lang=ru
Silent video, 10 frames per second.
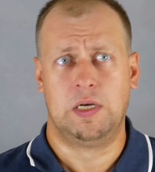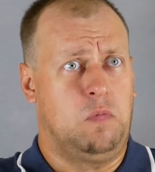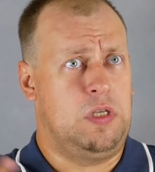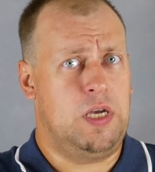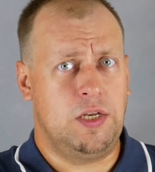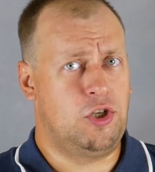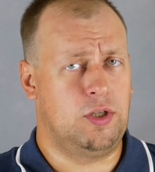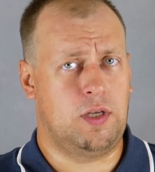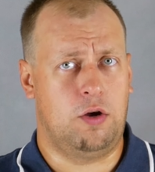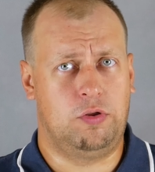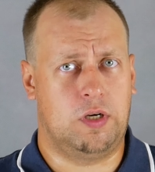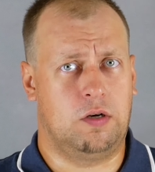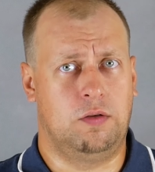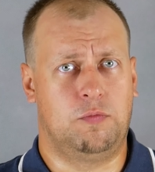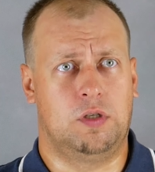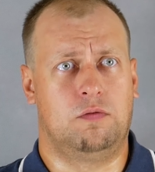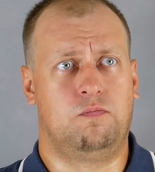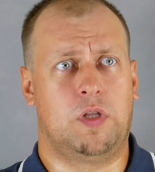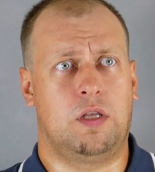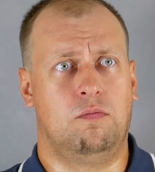Я не считаю это каким-то
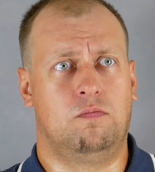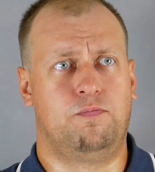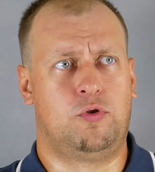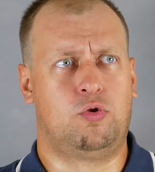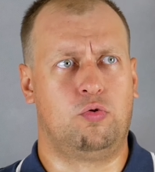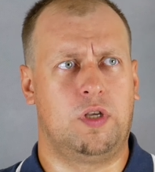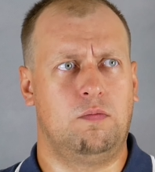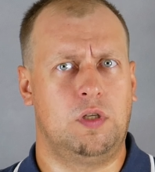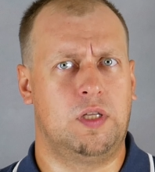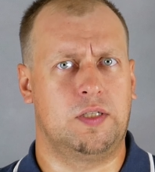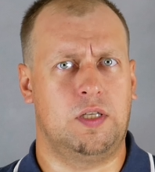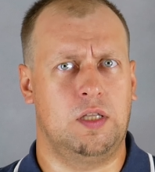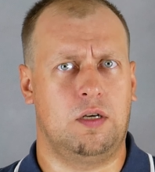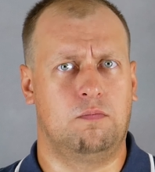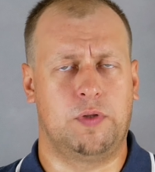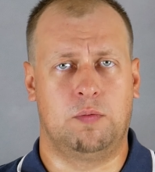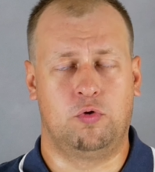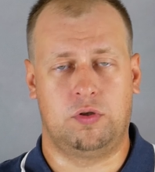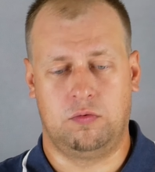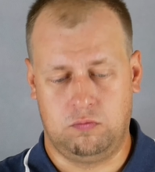таким жутким недостатком, потому
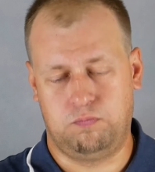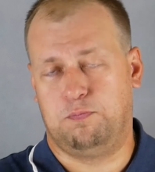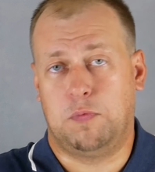что, ну,